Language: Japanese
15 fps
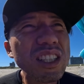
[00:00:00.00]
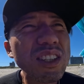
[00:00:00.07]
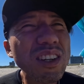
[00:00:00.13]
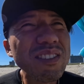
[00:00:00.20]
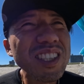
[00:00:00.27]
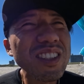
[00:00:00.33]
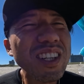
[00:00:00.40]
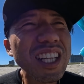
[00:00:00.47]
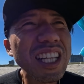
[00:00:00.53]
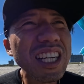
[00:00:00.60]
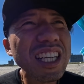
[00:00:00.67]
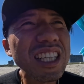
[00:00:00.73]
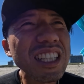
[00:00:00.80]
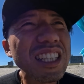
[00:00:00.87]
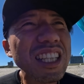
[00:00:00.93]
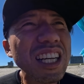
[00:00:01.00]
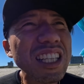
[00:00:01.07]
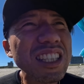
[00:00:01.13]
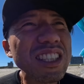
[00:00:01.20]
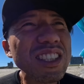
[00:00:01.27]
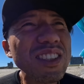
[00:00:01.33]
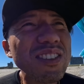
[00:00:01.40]
伸び乗れなかっ
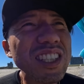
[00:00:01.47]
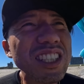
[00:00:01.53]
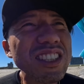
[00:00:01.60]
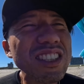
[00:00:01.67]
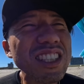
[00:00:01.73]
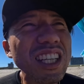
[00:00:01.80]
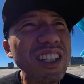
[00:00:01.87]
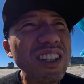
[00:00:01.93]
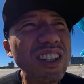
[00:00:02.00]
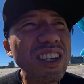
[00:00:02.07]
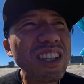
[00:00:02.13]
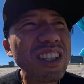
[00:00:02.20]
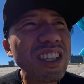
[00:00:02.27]
たっていうのもきついけど